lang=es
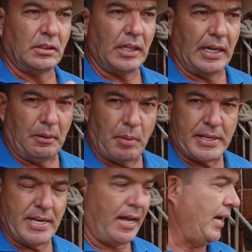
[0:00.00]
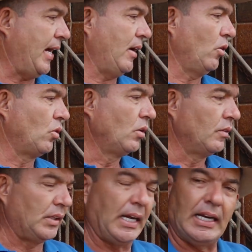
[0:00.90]
del bañadero,
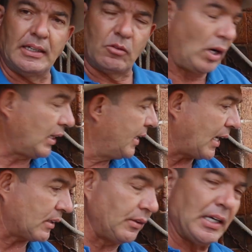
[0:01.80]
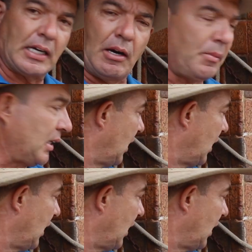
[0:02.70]
de eh, cualquier actividad que vamos a